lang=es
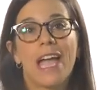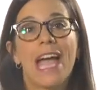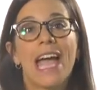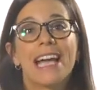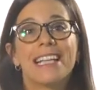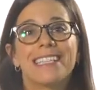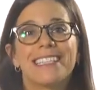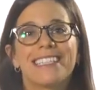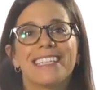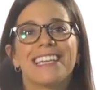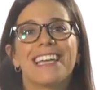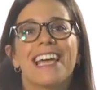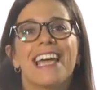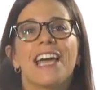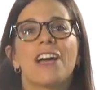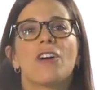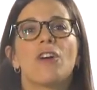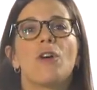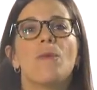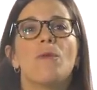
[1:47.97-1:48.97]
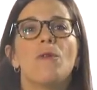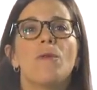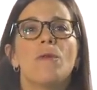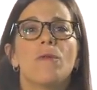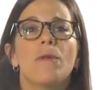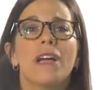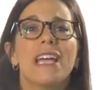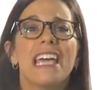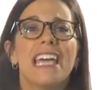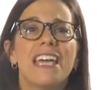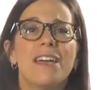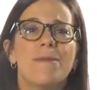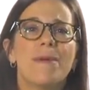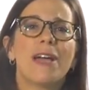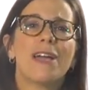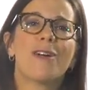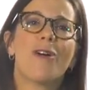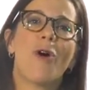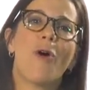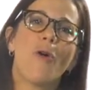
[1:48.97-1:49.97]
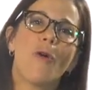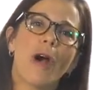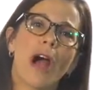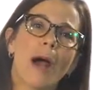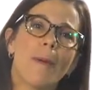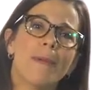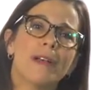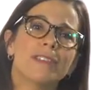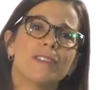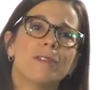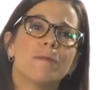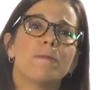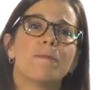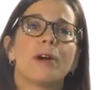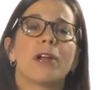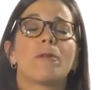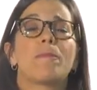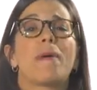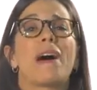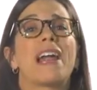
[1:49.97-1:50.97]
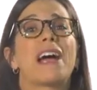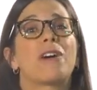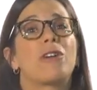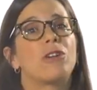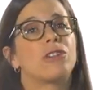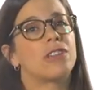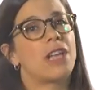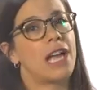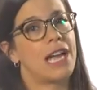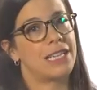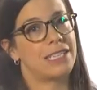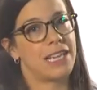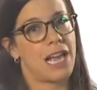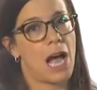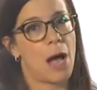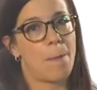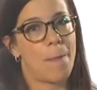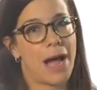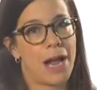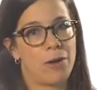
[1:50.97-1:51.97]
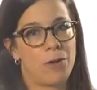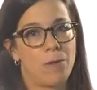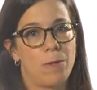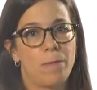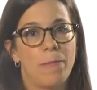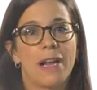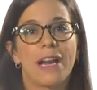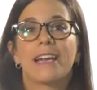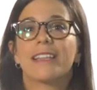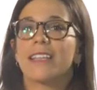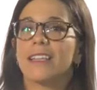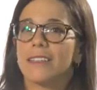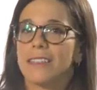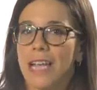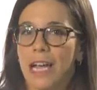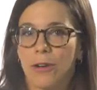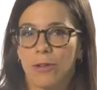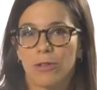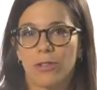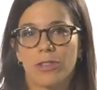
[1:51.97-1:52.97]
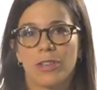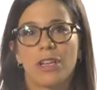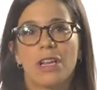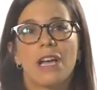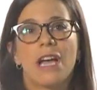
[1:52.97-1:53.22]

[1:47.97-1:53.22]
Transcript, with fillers: Etsy es como un eBay o un Amazon, pero para cosas hechas a mano, para artesanos.